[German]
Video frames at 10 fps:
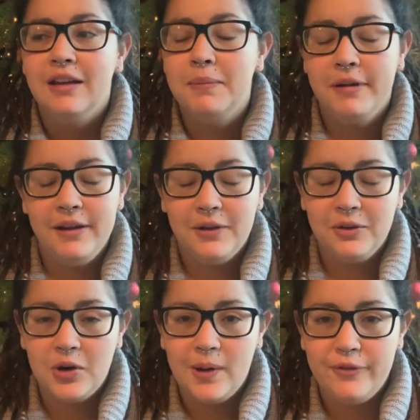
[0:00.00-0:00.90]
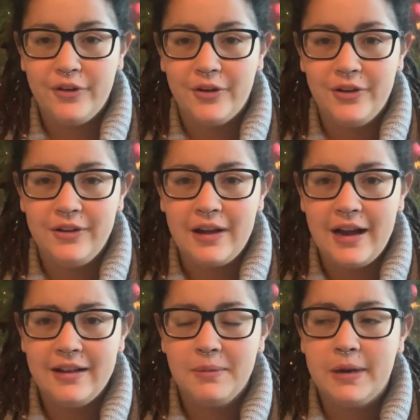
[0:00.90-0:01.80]
Im Hintergrund klopft
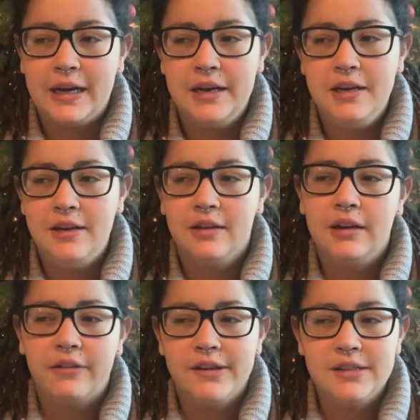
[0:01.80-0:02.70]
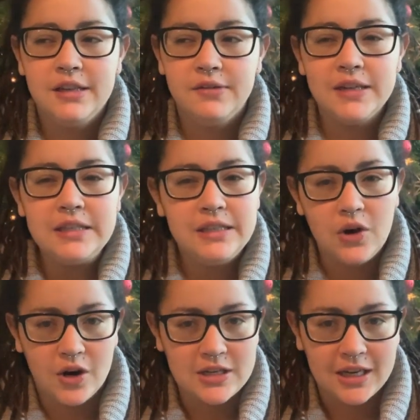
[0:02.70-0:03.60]
heute eins meiner Kaninchen. Ich weiß nicht, was
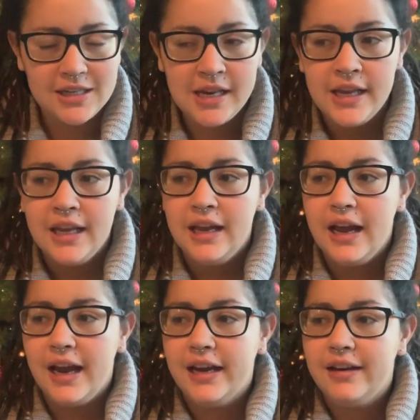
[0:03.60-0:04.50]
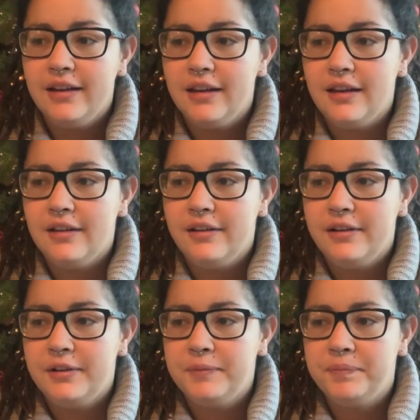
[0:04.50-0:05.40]
sie heute hat. Eigentlich
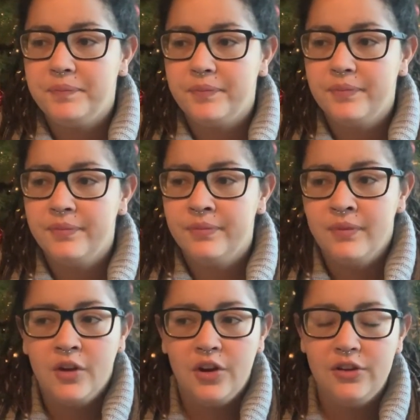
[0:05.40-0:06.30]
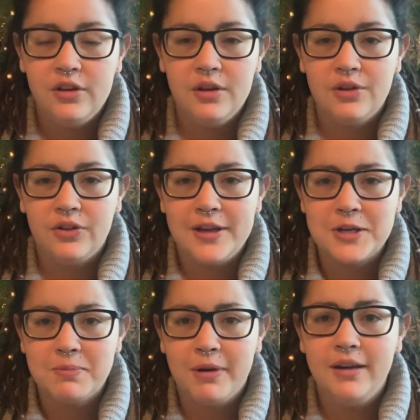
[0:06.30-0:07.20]
äh, ist sie sehr
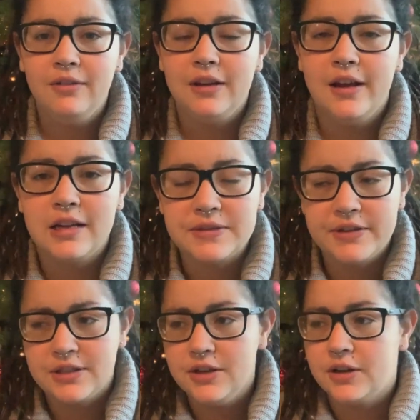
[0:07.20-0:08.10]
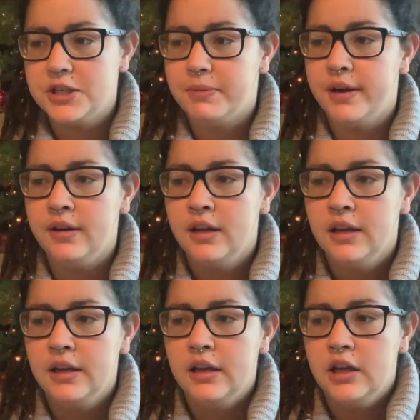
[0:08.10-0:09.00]
entspannt und die anderen zwei sind auch entspannt.
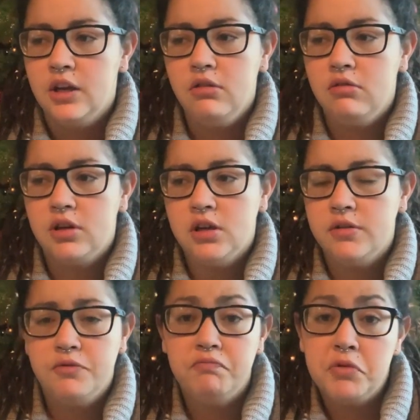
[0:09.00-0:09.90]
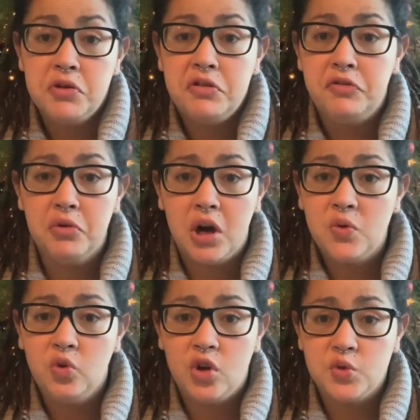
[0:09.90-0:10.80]
Nur Flora
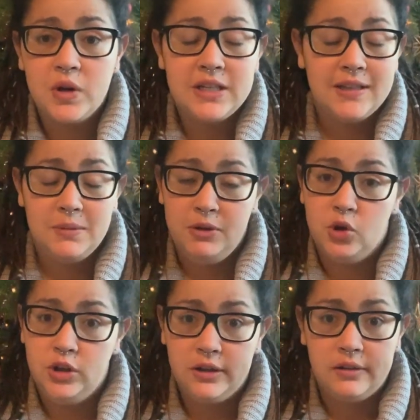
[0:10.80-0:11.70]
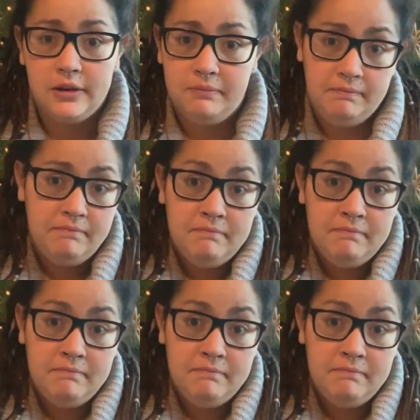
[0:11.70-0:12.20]
tut halt so, als hätte sie mich noch nie gesehen.